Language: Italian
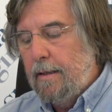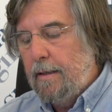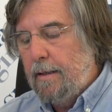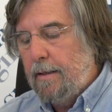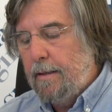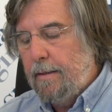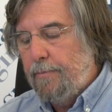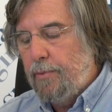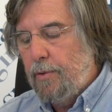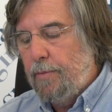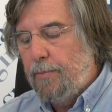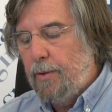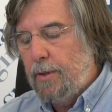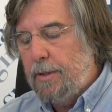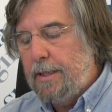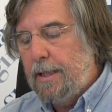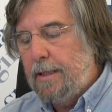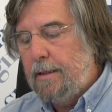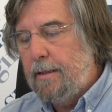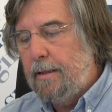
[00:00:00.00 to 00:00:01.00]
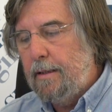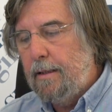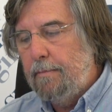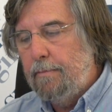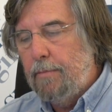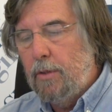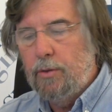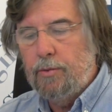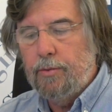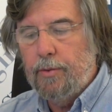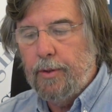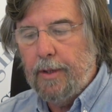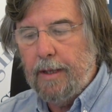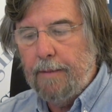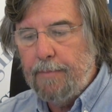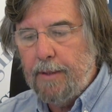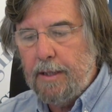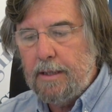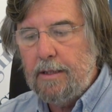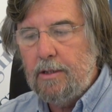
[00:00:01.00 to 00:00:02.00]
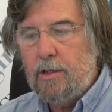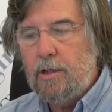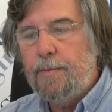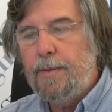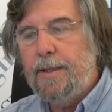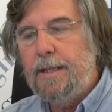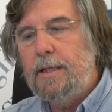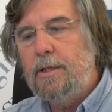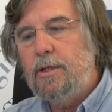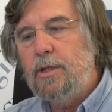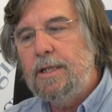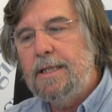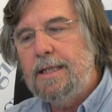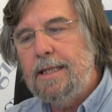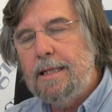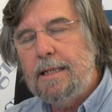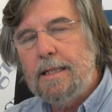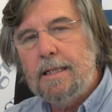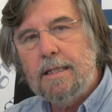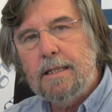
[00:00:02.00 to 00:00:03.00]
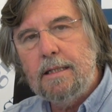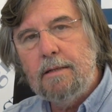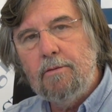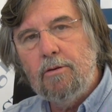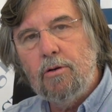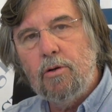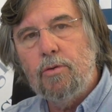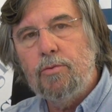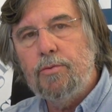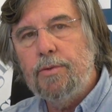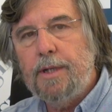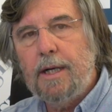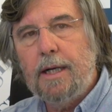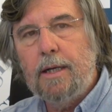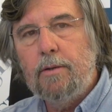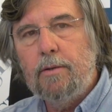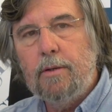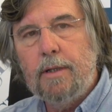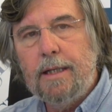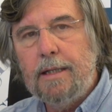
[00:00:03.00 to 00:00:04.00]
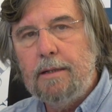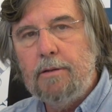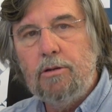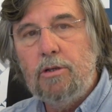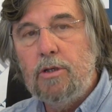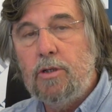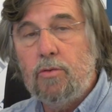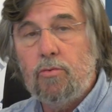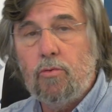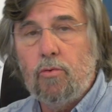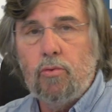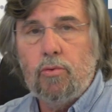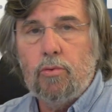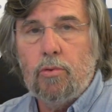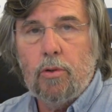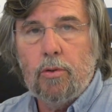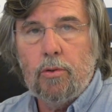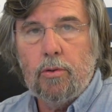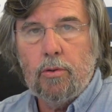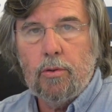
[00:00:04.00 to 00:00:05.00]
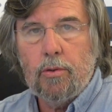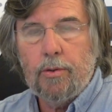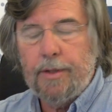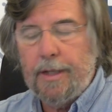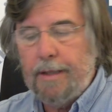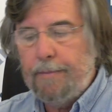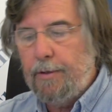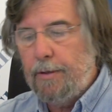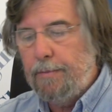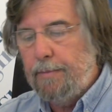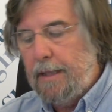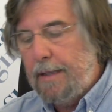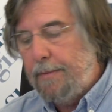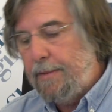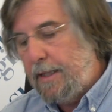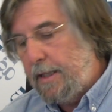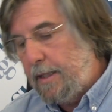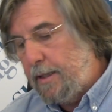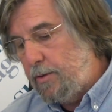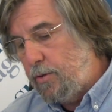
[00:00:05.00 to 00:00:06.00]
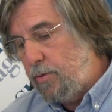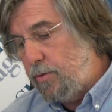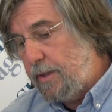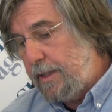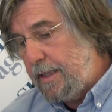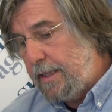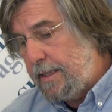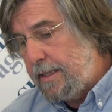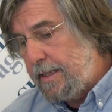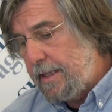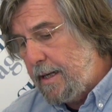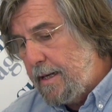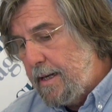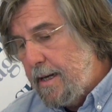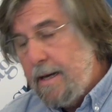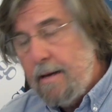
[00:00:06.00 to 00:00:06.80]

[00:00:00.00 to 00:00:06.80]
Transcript: eh, più importanti del mondo che partecipano al G7 si incontrano e discutono dei problemi della giustizia.